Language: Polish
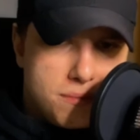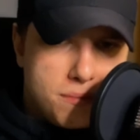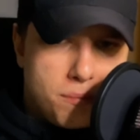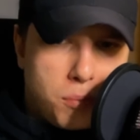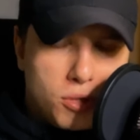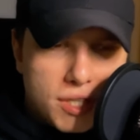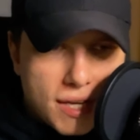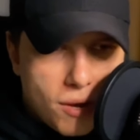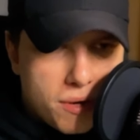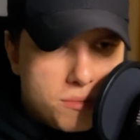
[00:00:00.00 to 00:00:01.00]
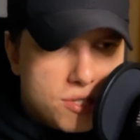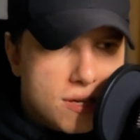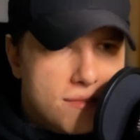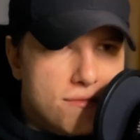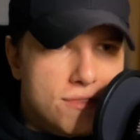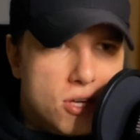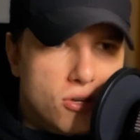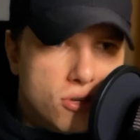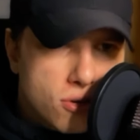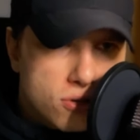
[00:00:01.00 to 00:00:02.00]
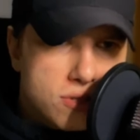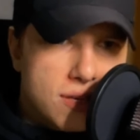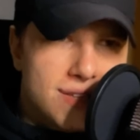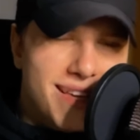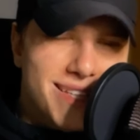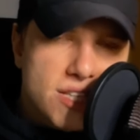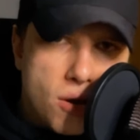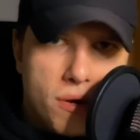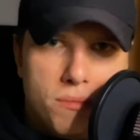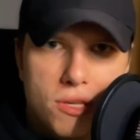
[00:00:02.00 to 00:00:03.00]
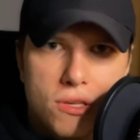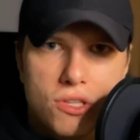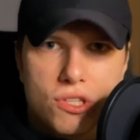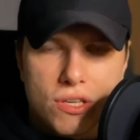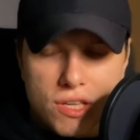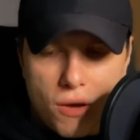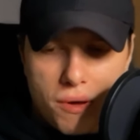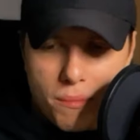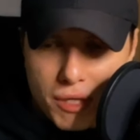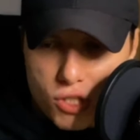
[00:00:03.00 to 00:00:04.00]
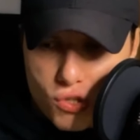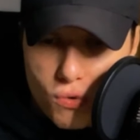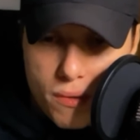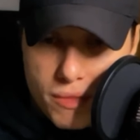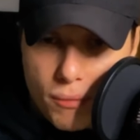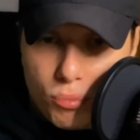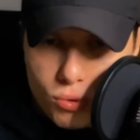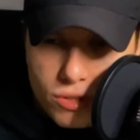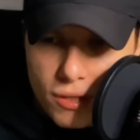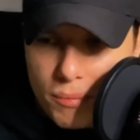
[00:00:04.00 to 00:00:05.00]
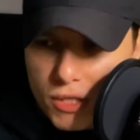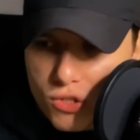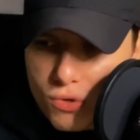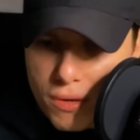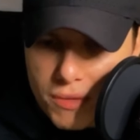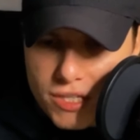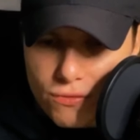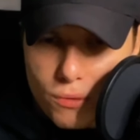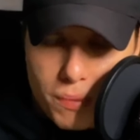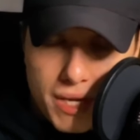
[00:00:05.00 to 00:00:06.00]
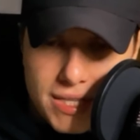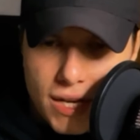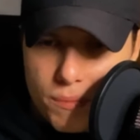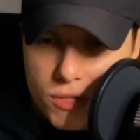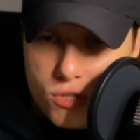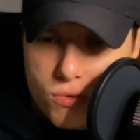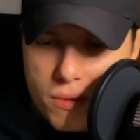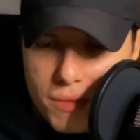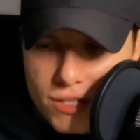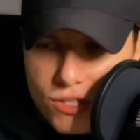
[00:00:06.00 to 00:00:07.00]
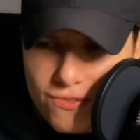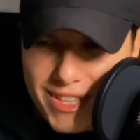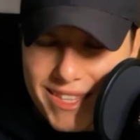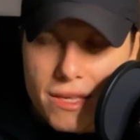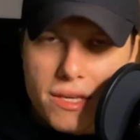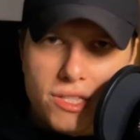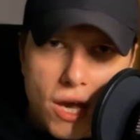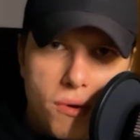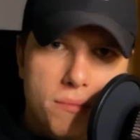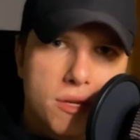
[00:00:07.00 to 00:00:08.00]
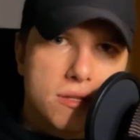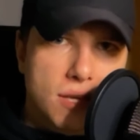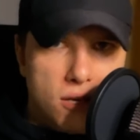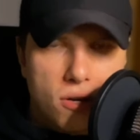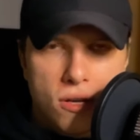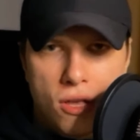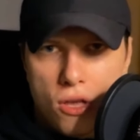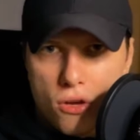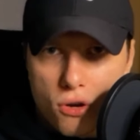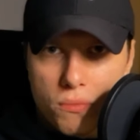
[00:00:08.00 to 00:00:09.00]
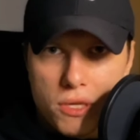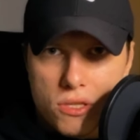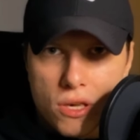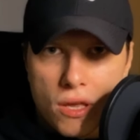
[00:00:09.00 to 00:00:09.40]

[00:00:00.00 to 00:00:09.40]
Potykałem się wielokrotnie, nie chciałem iść, siedziałem, patrzyłem na buty, patrzyłem na swój plecak, patrzyłem na drzwi, nie chciałem tego robić,